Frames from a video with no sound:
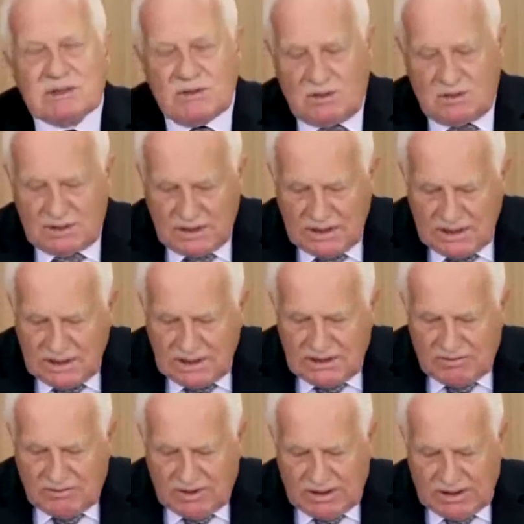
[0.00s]
Auflösung des
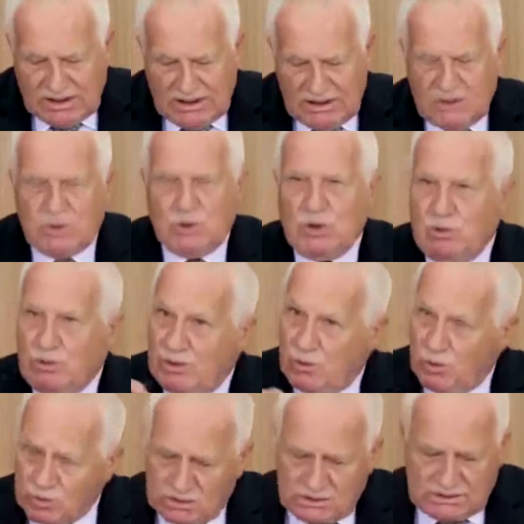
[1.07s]
Abendlandes.
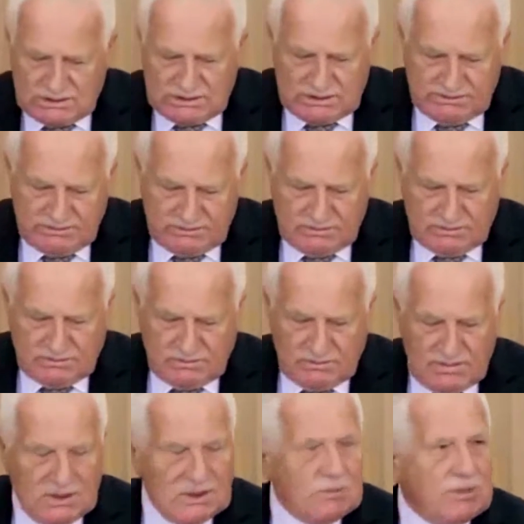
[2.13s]
Die Antwort
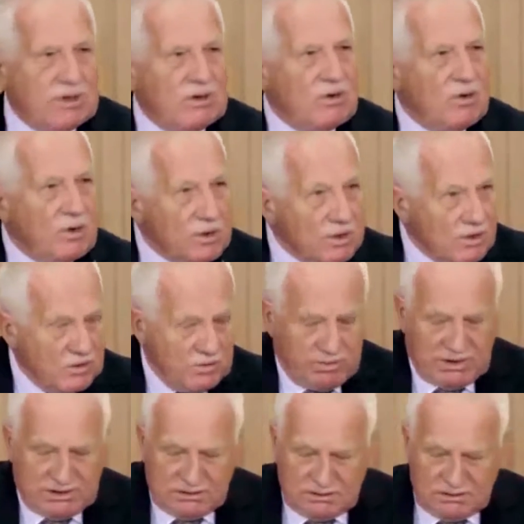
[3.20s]
waren heftige Angriffe
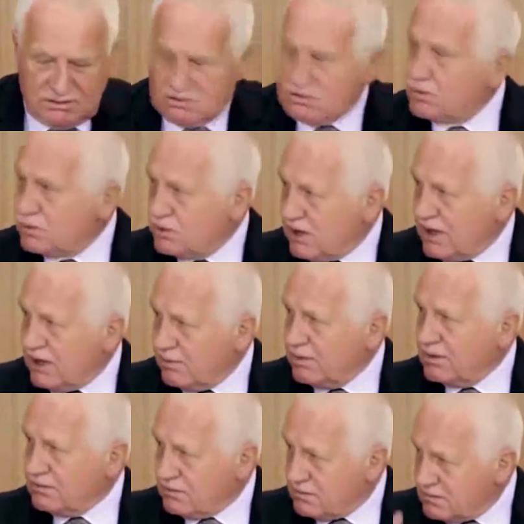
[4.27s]
von Seiten prominenter
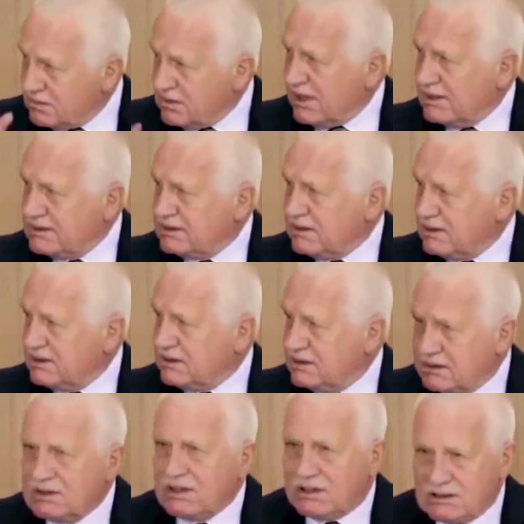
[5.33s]
deutscher Politiker und
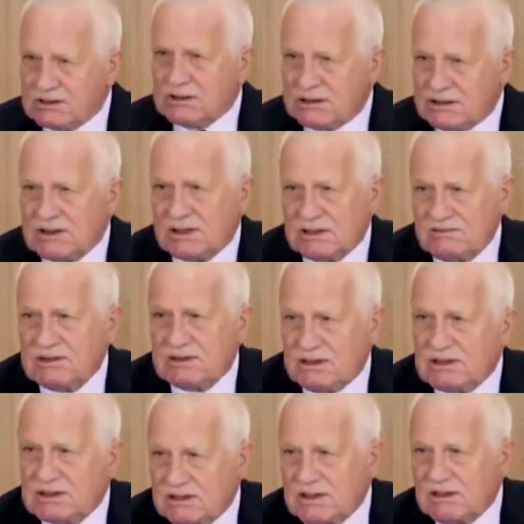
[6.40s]
Medienvertreter in
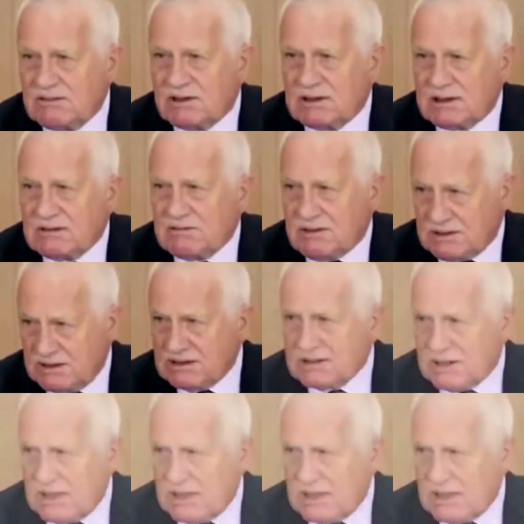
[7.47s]
Richtung Tschechien.